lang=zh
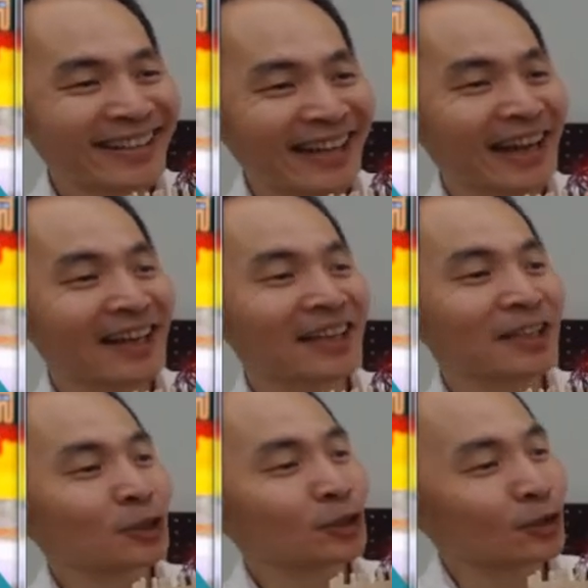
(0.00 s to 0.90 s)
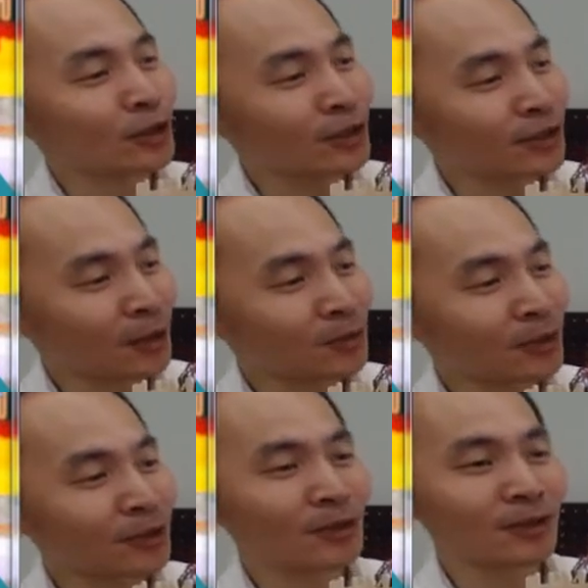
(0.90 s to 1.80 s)
刚刚那个是指定角度，
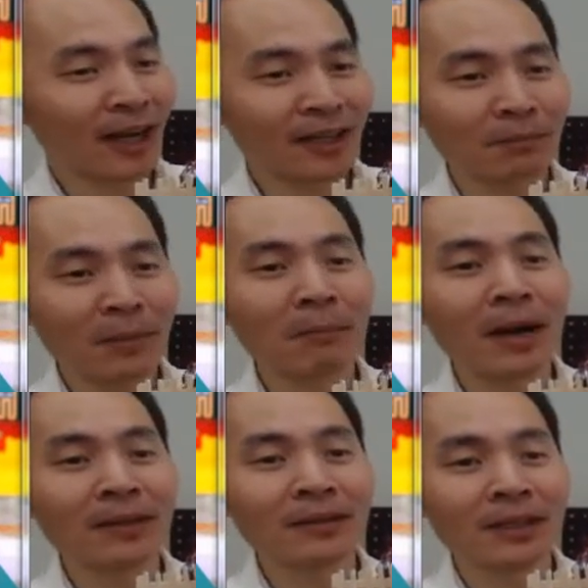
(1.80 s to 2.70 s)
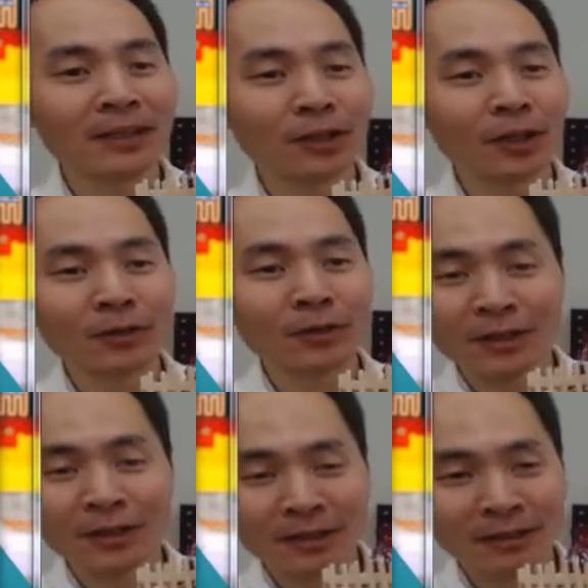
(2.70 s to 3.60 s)
这次它可以慢慢的用
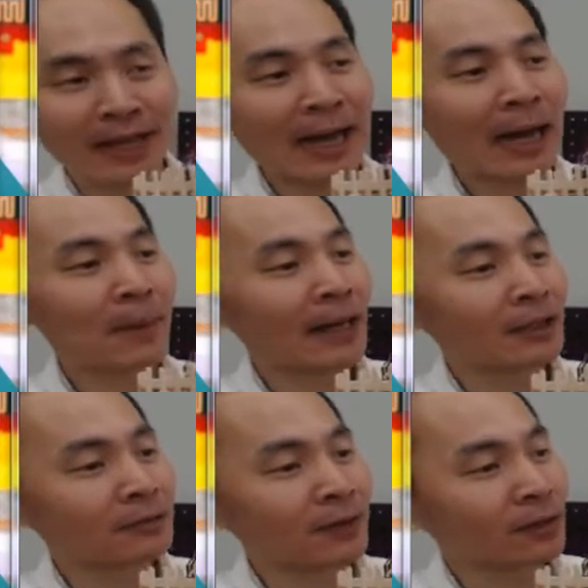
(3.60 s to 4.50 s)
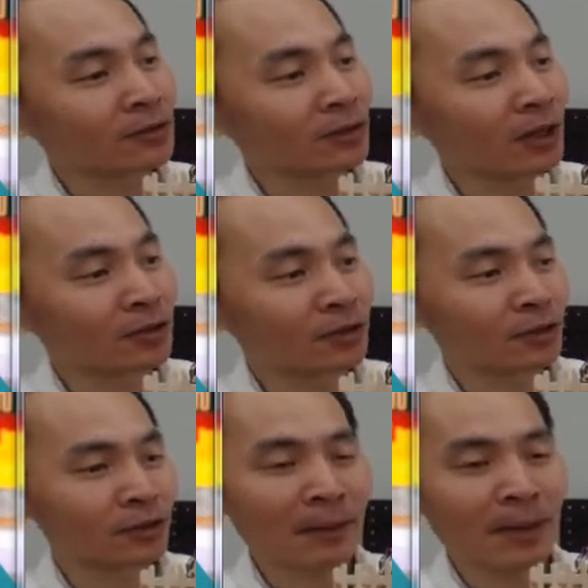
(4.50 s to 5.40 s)
拉把的方式哈，就
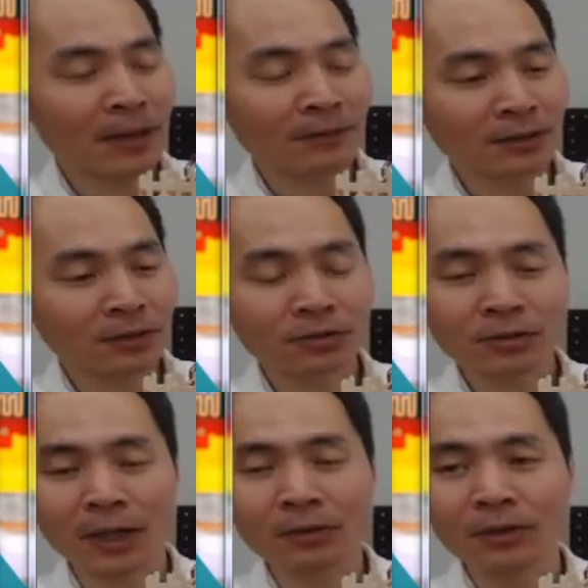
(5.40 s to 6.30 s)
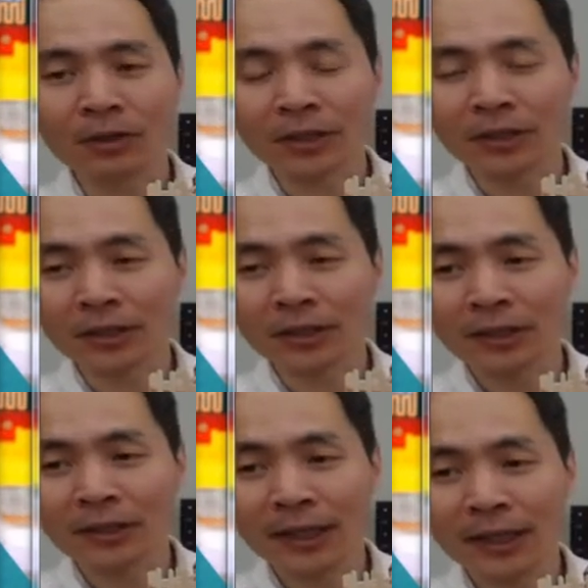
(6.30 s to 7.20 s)
用拉的方式去操控也可以。
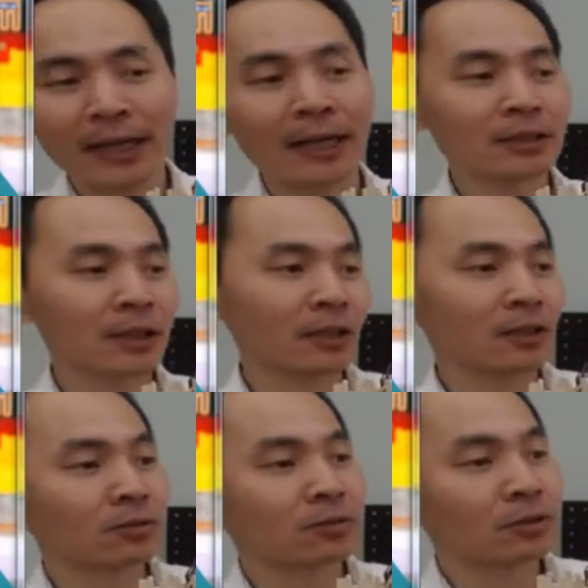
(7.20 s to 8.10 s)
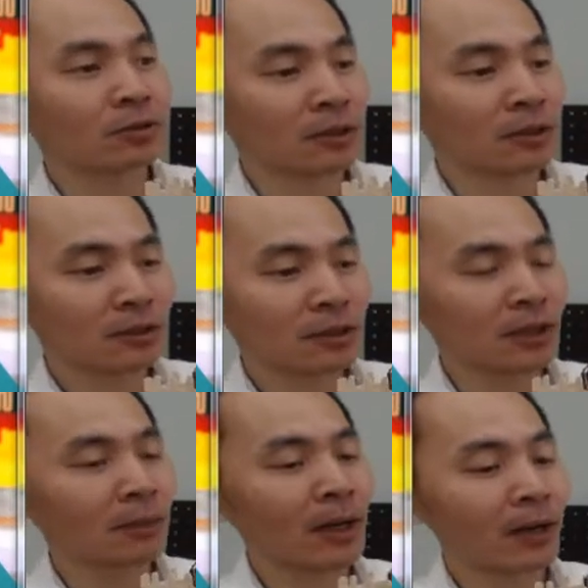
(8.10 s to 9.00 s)
那当然，这个也可以读取什么气
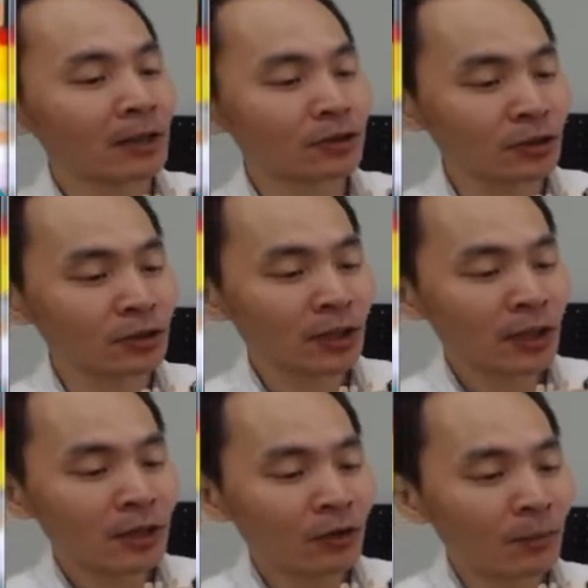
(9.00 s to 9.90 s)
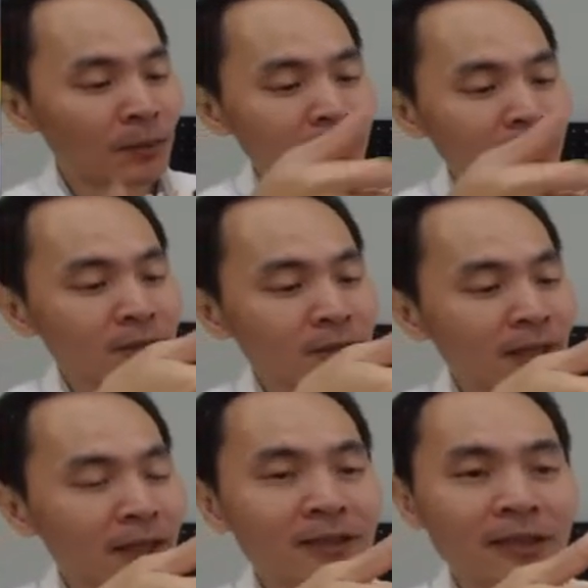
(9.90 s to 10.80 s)
象报告，就是我们这样是不是可
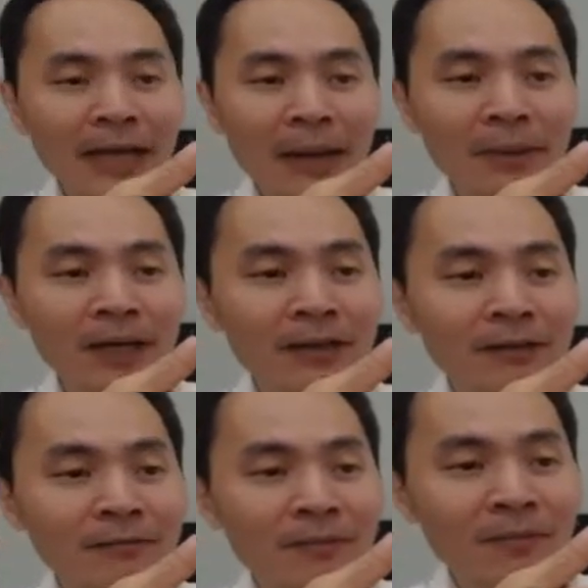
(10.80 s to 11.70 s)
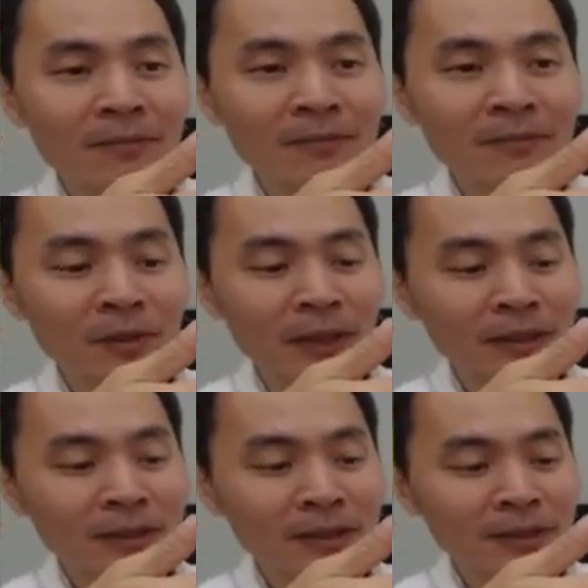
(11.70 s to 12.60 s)
以跟这个搭配，对不对？
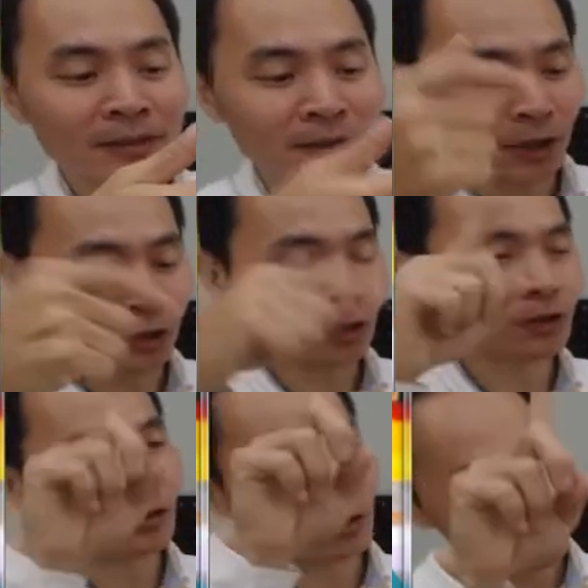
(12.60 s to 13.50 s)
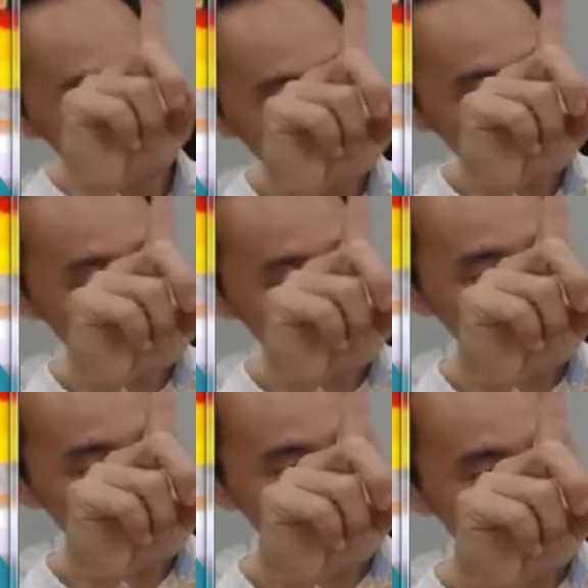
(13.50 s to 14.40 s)
这个就是只有一个开
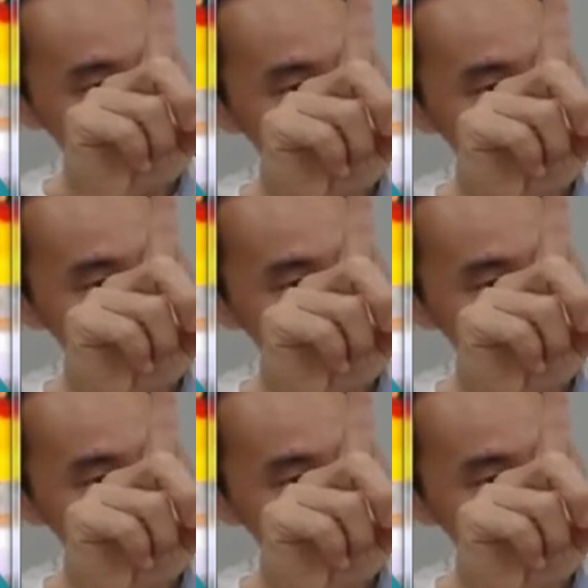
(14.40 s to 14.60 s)
发版的，